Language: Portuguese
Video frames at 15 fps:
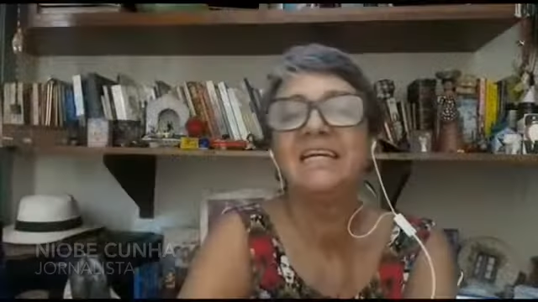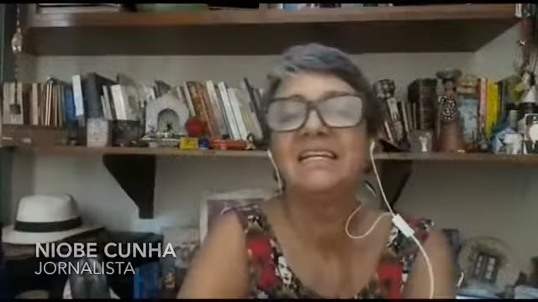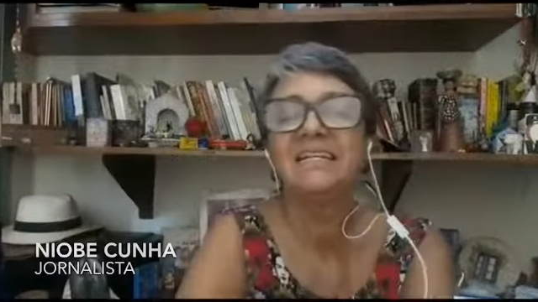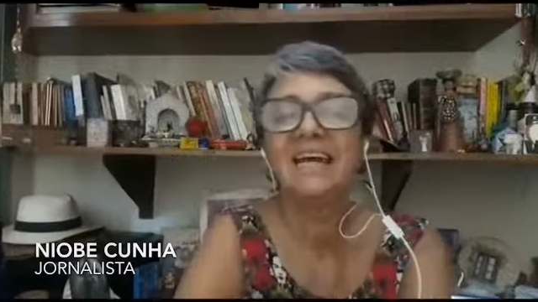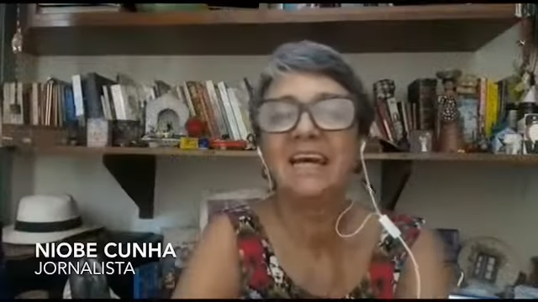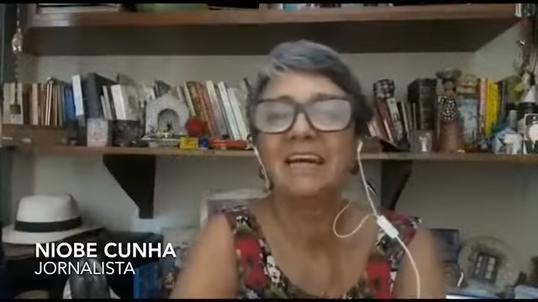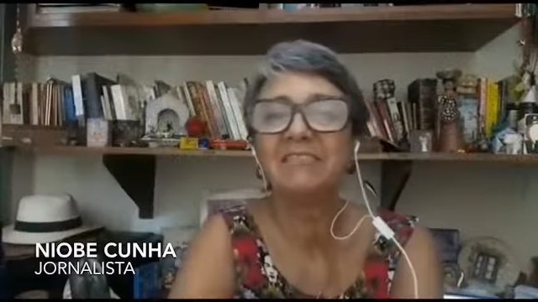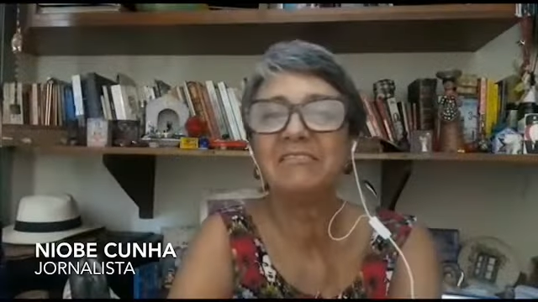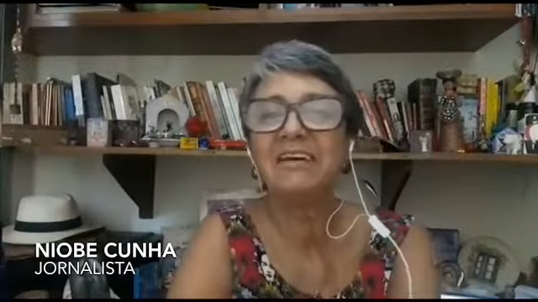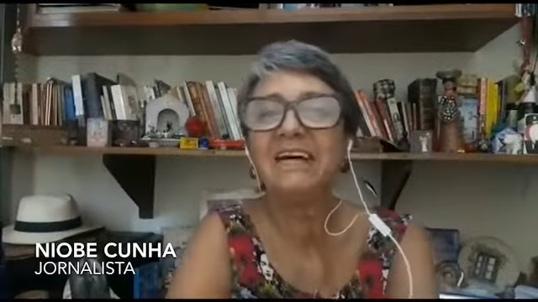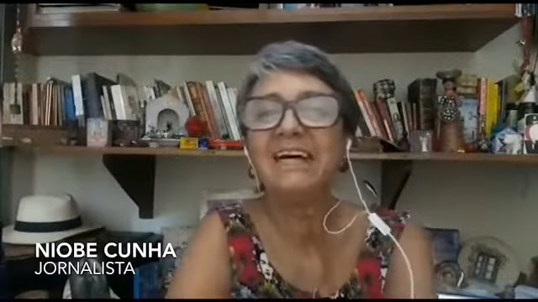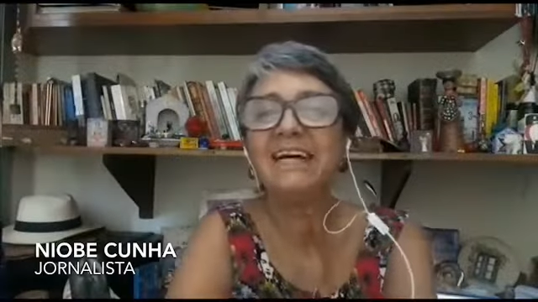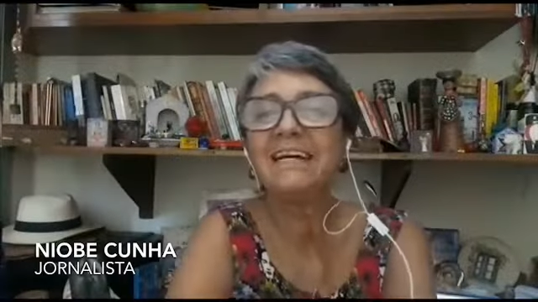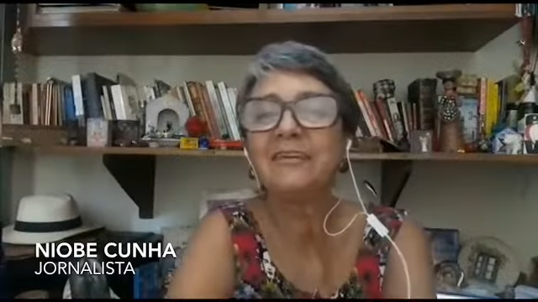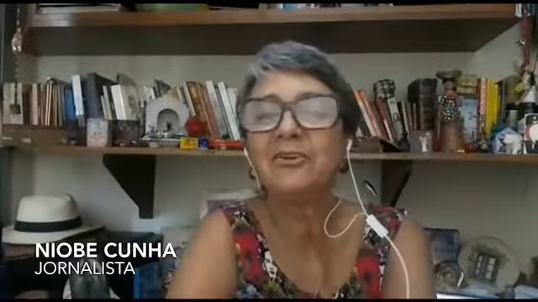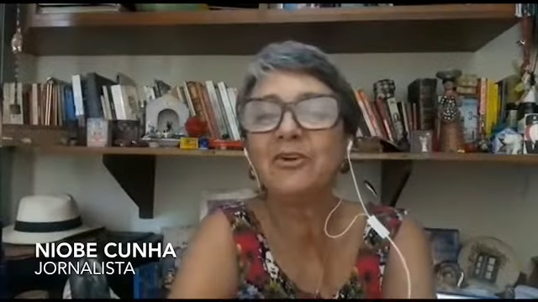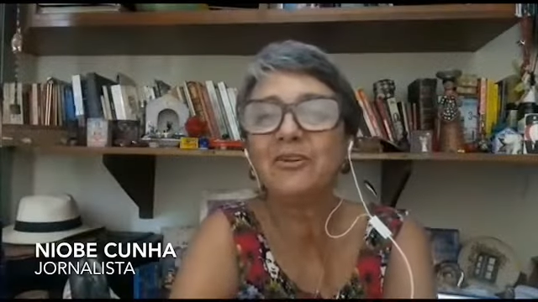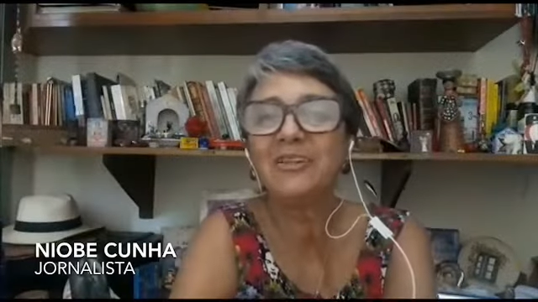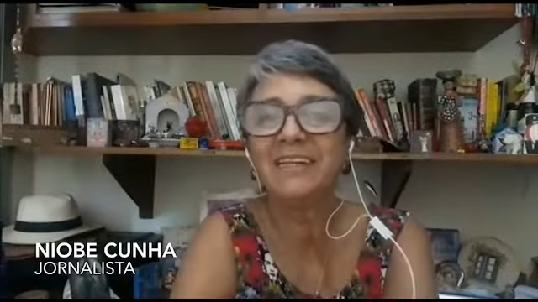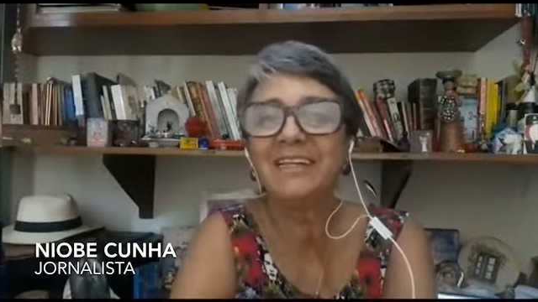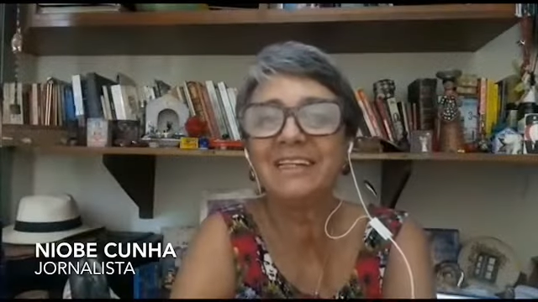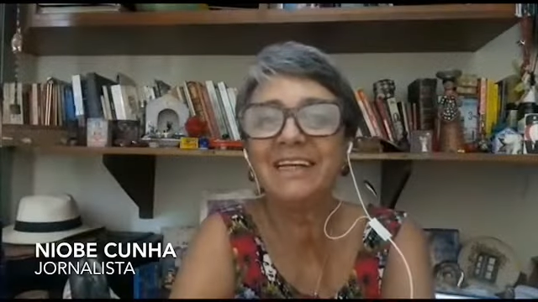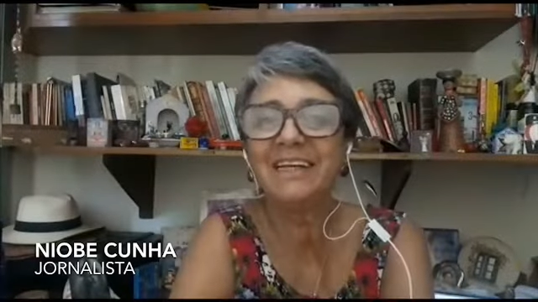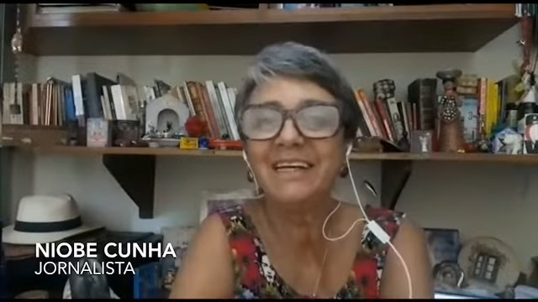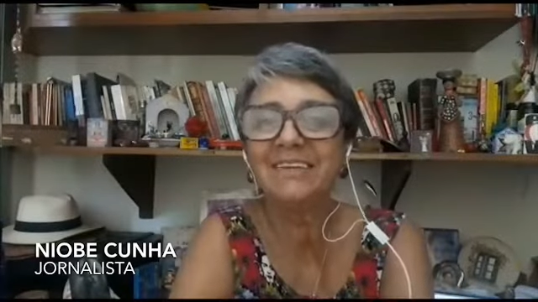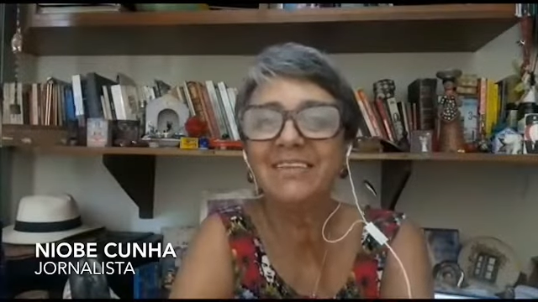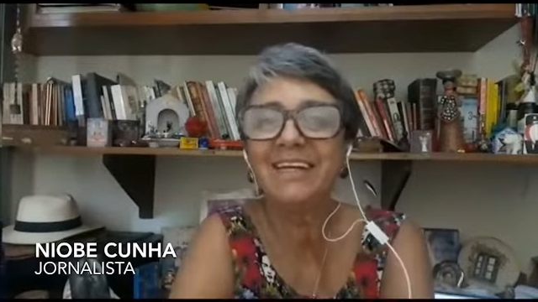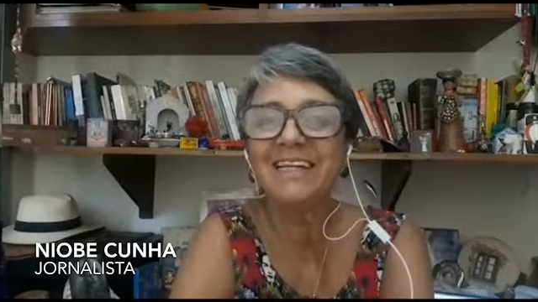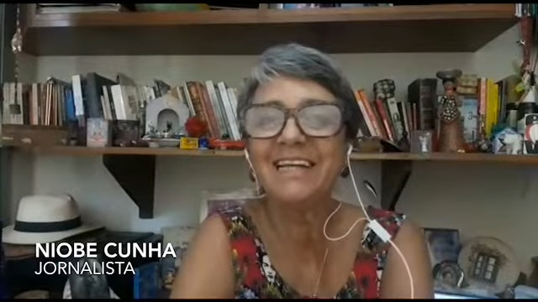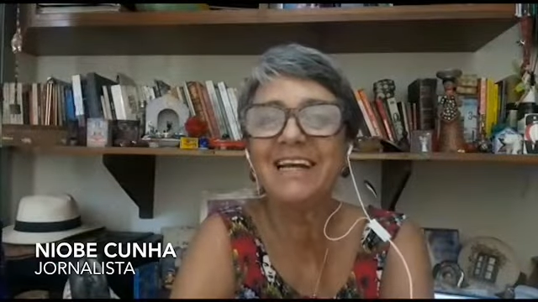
Saravá, jogo de damas,